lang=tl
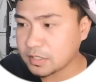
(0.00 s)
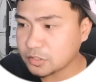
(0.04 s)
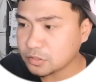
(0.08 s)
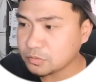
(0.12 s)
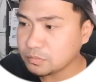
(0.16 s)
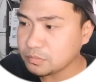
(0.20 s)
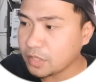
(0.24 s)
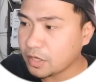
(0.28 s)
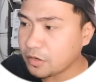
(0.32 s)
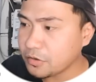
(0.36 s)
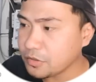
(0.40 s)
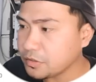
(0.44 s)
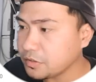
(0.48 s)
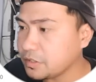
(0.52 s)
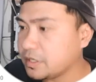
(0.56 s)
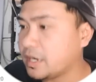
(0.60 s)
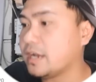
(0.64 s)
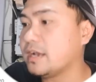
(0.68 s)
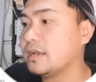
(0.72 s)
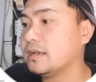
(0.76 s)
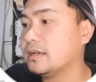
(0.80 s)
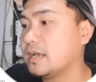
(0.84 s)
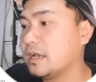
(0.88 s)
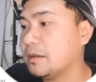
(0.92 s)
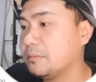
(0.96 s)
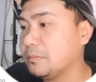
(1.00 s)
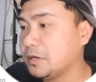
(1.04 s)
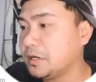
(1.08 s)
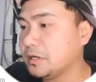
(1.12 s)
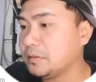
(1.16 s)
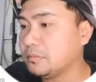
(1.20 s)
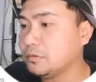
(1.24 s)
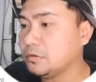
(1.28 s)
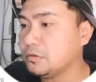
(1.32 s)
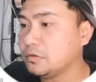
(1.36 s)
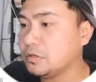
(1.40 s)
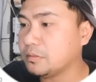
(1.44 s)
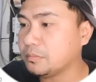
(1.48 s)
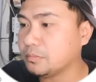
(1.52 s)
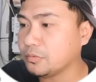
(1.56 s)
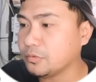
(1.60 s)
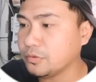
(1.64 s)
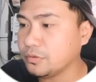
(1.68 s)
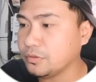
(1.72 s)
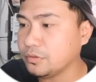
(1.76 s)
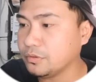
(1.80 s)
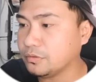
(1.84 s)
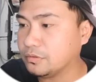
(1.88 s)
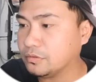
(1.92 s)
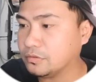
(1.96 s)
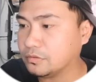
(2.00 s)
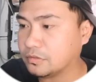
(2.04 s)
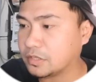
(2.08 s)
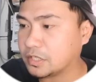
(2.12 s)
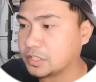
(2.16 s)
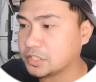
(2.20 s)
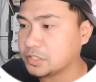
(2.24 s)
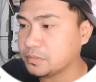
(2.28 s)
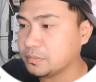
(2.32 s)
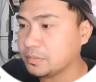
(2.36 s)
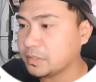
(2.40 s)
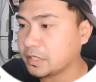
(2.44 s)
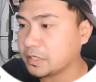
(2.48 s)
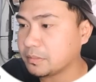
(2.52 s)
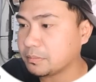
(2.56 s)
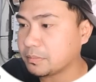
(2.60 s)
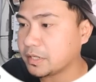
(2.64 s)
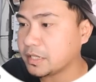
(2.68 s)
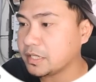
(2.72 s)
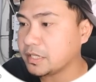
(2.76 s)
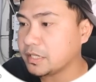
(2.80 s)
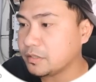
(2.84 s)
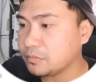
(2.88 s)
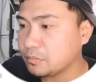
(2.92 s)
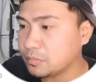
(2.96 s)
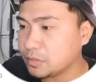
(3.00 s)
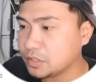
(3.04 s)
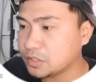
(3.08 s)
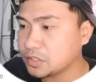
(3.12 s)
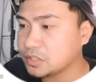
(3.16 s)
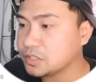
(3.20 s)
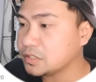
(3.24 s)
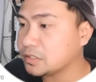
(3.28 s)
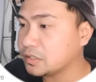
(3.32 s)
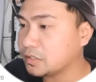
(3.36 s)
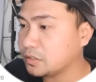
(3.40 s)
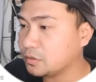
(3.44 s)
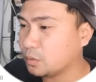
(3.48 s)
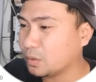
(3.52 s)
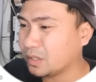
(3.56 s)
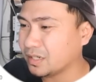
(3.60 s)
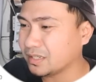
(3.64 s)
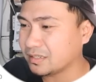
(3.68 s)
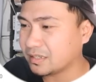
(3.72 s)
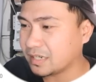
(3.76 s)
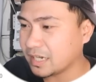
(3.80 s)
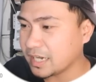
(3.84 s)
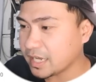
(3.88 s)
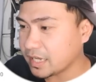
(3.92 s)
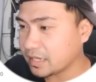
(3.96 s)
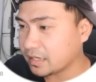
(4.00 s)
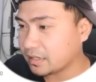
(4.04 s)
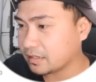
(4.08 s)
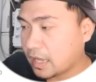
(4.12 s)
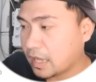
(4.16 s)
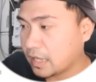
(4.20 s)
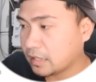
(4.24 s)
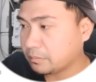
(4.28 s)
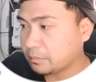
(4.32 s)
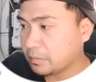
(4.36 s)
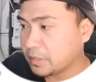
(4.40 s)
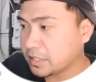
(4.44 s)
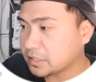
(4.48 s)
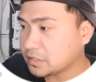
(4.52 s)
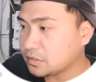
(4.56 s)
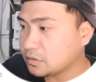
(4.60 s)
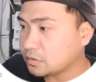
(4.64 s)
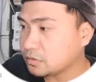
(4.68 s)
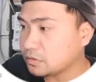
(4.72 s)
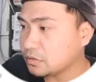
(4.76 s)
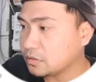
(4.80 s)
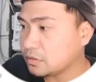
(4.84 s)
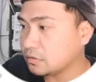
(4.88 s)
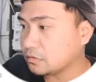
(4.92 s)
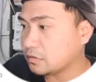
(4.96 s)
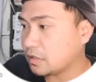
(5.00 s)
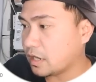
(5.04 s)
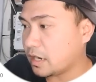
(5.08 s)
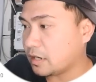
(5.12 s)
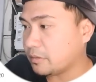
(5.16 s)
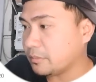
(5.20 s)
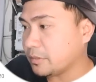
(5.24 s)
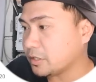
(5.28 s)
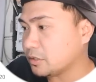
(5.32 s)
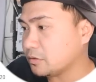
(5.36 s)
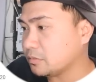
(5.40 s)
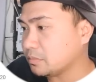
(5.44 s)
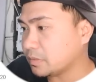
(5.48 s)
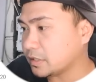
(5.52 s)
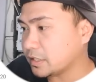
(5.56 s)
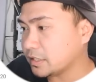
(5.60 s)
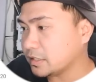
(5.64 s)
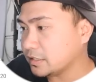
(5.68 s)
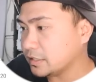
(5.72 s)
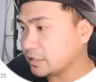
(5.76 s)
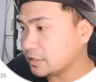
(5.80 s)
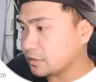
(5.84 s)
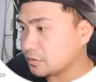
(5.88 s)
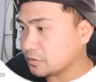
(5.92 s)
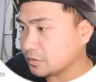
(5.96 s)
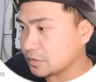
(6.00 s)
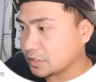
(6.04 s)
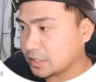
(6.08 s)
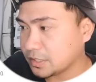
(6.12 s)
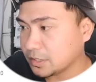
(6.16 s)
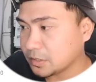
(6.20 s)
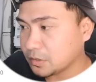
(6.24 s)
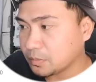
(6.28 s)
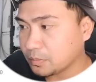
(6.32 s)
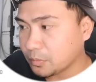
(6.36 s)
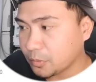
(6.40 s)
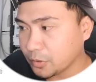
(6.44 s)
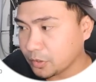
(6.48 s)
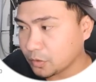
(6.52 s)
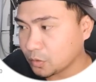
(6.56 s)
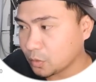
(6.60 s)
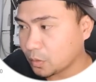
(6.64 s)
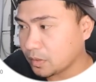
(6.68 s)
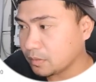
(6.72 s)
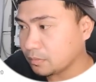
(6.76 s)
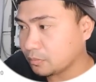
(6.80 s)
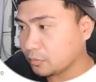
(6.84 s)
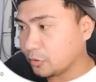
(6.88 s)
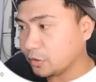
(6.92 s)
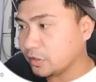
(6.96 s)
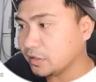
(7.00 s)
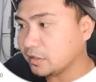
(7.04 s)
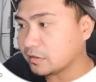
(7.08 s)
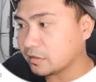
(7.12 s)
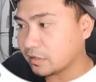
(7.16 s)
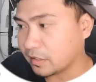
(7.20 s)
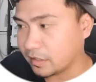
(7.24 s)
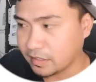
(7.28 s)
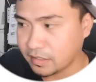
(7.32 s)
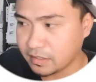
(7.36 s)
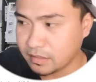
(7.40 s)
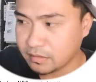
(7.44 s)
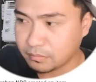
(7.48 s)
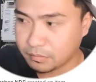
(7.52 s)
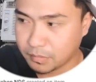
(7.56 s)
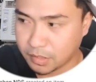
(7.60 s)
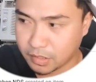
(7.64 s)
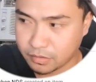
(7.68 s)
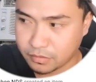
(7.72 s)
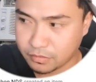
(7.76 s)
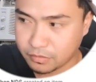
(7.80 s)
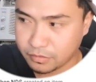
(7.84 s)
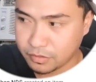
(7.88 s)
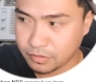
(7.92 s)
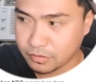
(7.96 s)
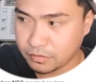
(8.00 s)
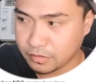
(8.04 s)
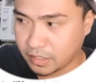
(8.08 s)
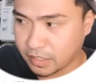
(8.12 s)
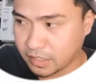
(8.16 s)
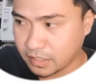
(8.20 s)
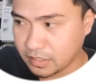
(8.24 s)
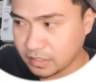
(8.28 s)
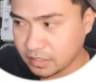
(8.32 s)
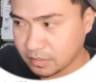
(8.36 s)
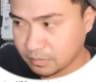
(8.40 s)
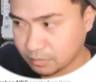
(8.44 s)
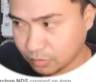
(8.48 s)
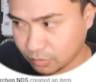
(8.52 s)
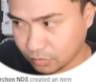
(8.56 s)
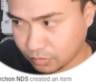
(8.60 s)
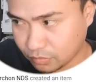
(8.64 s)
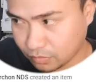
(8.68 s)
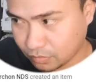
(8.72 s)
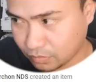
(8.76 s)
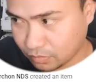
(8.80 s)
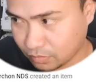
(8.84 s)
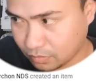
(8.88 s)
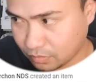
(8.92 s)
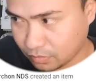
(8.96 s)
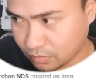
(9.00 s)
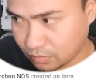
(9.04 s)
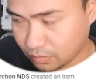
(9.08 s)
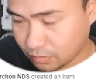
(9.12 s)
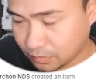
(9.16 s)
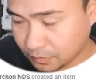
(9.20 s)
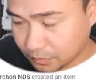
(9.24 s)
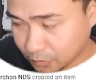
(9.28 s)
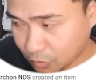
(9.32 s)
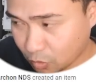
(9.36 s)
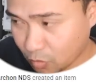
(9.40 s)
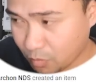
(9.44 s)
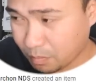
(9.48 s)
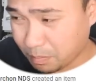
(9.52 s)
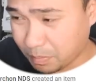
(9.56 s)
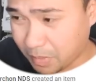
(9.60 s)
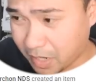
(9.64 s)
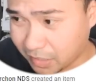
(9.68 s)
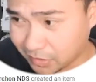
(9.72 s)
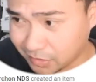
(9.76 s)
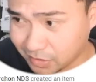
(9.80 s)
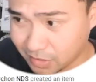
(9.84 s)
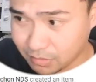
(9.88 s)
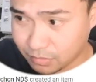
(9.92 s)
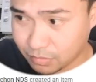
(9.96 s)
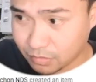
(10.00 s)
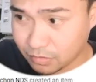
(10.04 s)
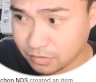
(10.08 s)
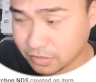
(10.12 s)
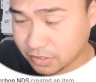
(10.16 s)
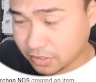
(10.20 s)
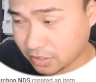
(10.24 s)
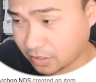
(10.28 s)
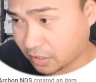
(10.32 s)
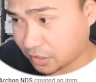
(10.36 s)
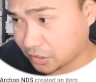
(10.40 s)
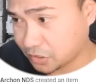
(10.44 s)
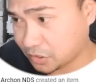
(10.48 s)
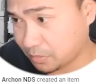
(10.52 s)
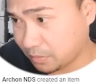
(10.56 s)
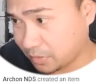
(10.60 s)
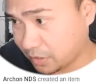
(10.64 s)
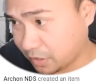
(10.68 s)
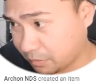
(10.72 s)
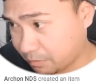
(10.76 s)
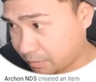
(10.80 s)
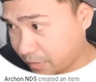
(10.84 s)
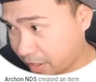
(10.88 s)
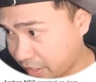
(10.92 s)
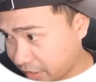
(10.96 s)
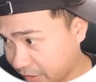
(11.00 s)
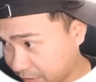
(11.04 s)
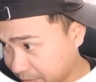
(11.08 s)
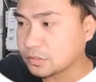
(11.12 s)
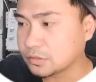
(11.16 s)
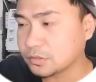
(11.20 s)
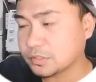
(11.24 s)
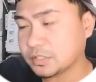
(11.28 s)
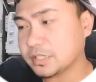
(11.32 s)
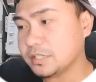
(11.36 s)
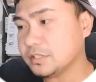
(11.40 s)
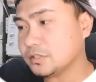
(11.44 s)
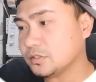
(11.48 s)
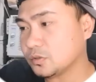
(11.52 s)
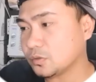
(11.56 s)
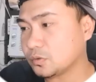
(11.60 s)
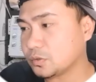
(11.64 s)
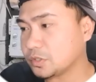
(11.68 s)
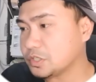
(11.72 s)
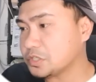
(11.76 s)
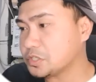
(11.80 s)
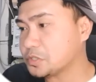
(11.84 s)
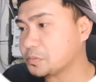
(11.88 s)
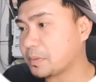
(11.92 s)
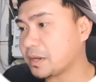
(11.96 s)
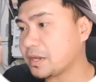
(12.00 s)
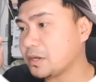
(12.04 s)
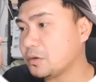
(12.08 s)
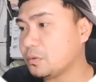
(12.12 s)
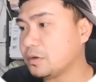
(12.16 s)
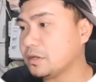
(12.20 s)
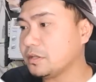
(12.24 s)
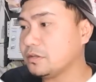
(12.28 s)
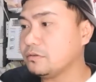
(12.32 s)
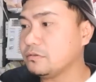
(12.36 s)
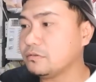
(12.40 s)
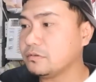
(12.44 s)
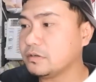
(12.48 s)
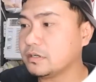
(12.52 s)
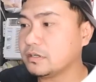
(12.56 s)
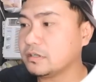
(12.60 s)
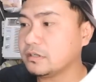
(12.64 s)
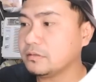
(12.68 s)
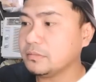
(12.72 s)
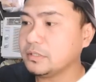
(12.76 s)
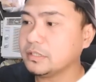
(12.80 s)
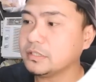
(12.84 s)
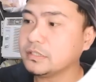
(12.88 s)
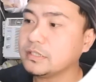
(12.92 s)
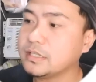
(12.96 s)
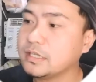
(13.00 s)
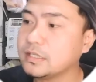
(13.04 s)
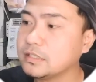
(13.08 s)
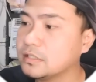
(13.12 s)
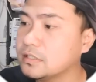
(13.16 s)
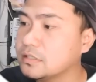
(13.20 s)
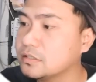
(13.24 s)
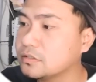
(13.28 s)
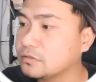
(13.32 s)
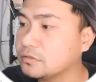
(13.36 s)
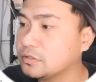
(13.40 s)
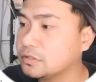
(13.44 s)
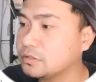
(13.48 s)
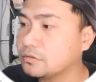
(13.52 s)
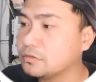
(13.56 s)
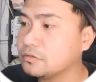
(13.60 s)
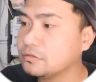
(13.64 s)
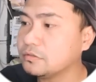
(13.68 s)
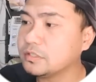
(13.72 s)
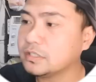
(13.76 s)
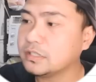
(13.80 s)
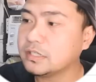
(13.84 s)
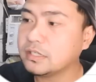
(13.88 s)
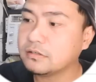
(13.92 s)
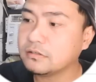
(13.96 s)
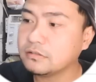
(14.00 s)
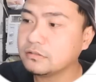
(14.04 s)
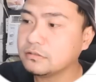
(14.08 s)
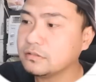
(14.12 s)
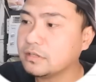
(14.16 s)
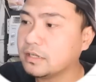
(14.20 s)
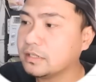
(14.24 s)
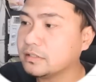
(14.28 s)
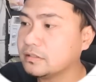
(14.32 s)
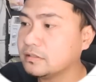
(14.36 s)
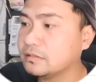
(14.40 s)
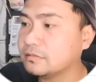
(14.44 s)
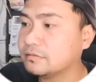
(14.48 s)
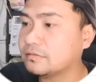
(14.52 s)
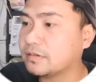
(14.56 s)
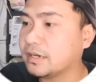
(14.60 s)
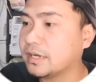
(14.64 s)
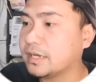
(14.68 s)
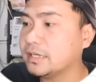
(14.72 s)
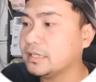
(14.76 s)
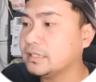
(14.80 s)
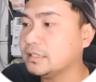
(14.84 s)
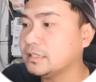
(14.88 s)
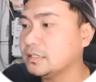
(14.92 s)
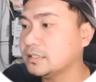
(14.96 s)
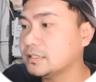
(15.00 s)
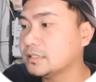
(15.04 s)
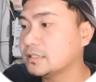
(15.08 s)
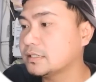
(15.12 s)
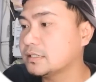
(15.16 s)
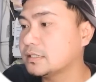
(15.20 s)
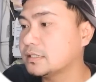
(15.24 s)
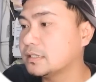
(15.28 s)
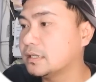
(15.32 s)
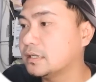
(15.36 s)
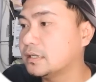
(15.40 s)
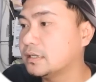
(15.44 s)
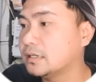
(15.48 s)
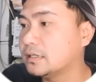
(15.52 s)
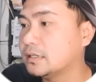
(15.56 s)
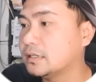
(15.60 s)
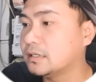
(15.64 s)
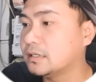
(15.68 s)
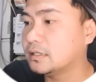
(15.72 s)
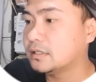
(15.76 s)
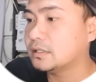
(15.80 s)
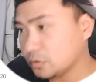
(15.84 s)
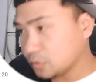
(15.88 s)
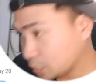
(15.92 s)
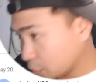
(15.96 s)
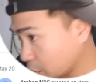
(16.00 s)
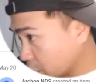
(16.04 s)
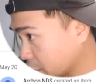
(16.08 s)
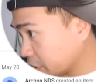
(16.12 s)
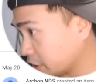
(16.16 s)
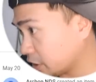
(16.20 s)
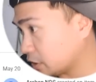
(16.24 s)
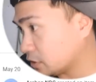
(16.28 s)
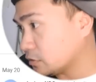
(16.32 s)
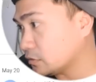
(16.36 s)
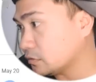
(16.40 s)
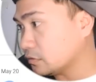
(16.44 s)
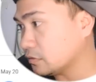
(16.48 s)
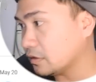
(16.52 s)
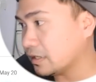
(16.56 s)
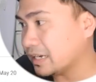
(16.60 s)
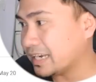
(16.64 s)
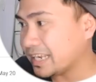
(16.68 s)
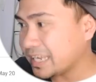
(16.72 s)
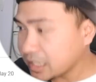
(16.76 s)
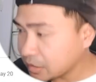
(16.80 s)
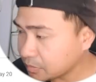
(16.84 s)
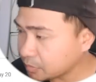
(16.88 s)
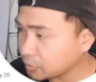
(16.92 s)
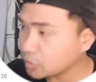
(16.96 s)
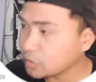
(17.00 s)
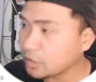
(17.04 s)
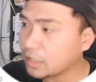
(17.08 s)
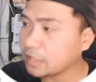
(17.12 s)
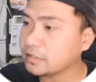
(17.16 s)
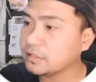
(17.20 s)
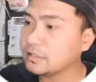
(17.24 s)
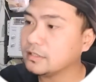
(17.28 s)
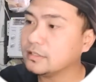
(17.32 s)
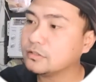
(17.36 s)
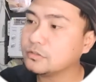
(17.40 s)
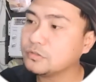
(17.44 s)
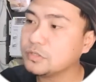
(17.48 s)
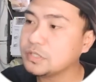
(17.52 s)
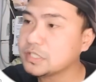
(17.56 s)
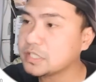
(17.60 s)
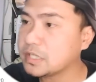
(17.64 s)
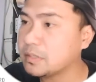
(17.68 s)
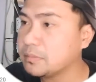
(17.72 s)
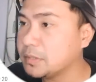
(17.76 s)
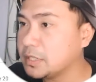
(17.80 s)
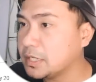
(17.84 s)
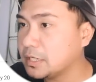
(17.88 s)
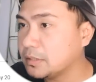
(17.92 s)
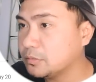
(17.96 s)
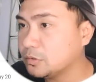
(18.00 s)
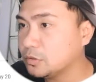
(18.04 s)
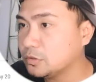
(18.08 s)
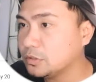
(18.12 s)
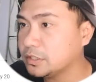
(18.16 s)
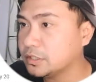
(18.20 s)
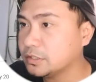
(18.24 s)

as of now yun nga, available na po yung Raspberry Pi image ni OneClick. At please do note lang, mayroon pa rin ditong 0.1.3 pero yun nga, hindi po to compatible sa Raspberry Pi. So since Orange Pi 1 yung gagamitin natin, so ito yung i-download natin na files. Don't worry, itong link po natin na to is available